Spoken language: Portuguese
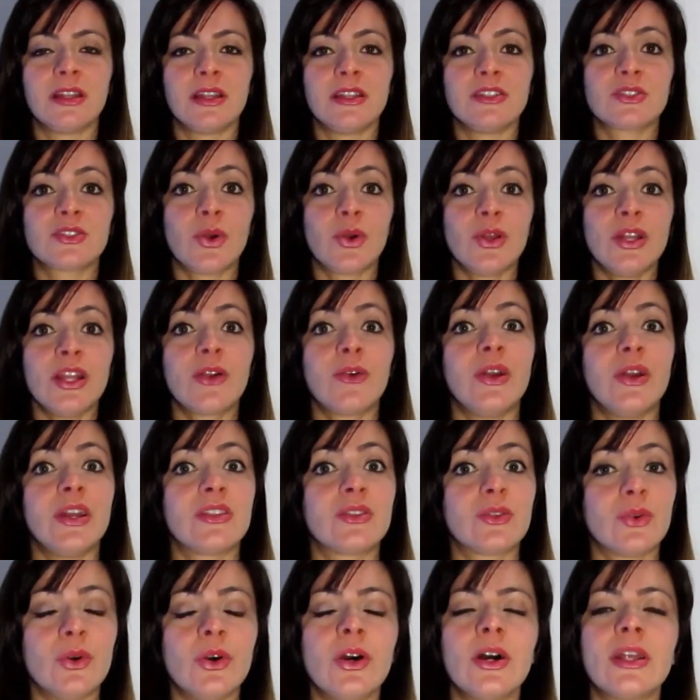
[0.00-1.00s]
Escolha a
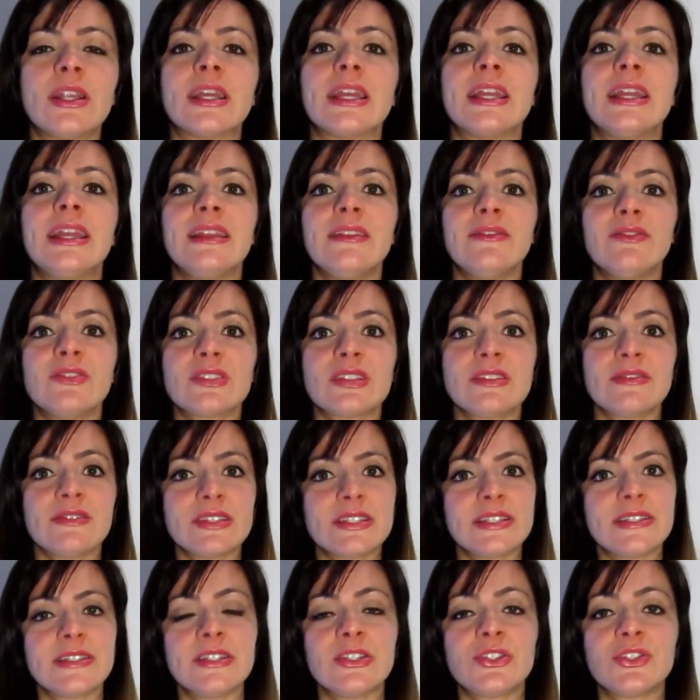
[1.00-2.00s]
corretora que você vai
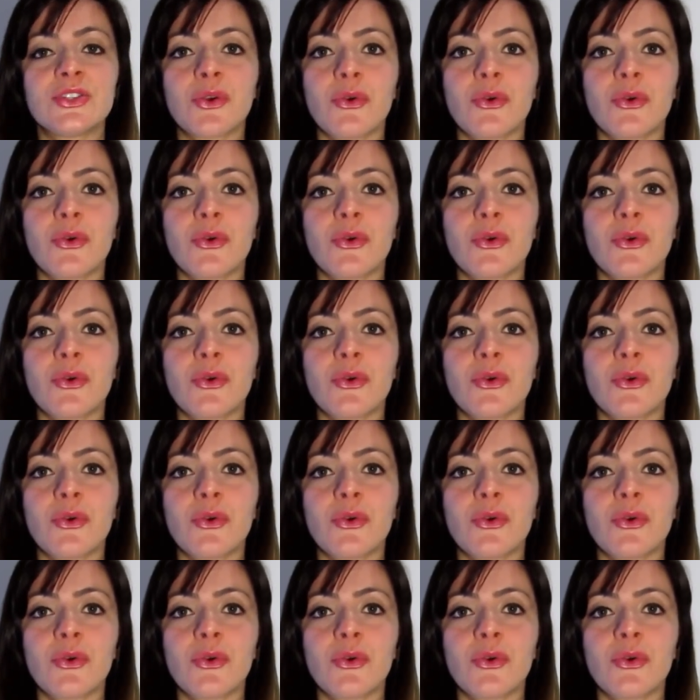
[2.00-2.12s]
se sentir